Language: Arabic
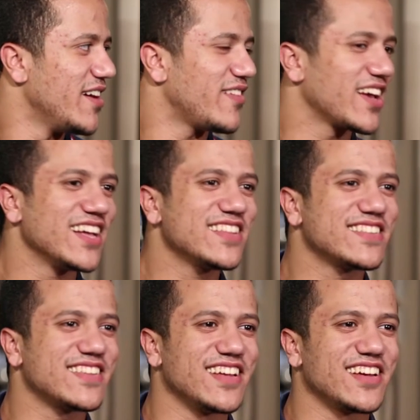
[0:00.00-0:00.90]

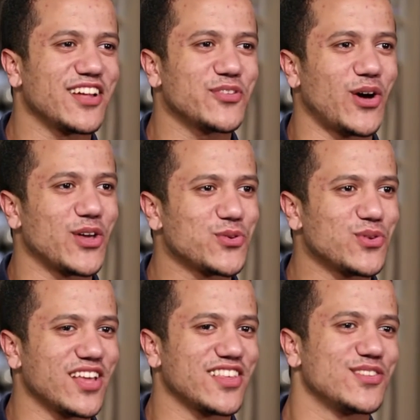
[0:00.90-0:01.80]
فجت رضو
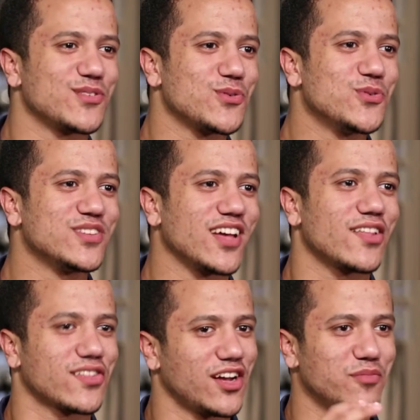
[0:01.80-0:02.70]
عاشور عشان تكون
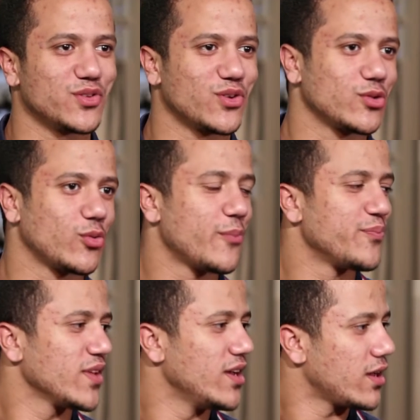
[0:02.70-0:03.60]
اثقل من رضوه
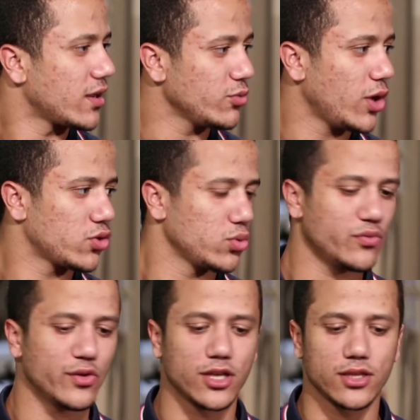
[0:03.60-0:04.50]
رضوى عاشور
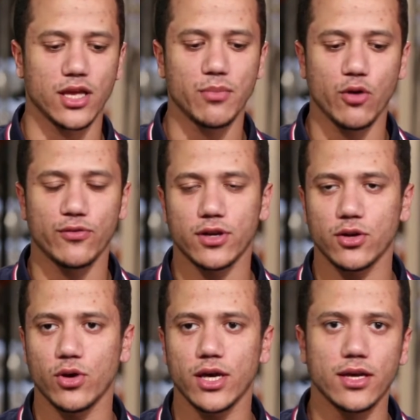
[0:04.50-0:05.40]
في الكتاب او في
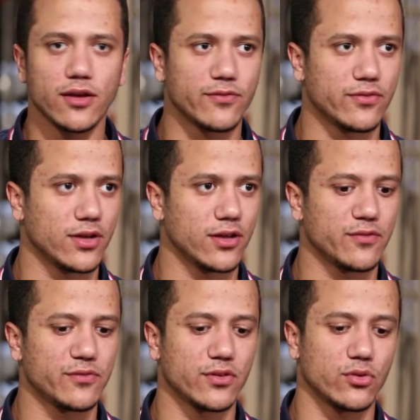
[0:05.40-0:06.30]
الروايه في
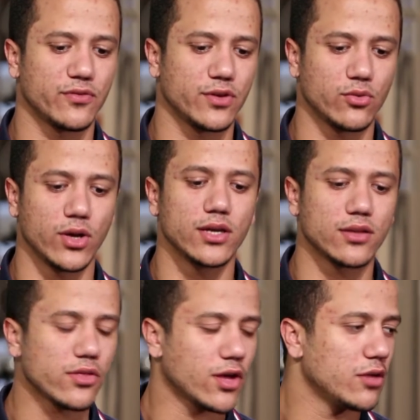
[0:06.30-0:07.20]
في, في
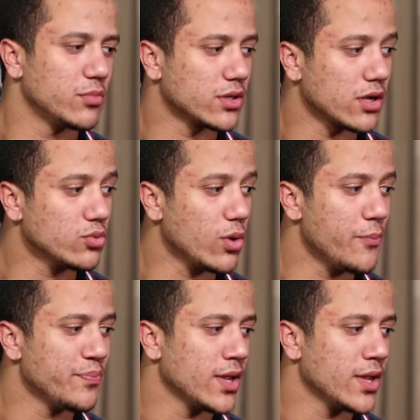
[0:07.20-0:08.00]
روايه اثقل من رضوى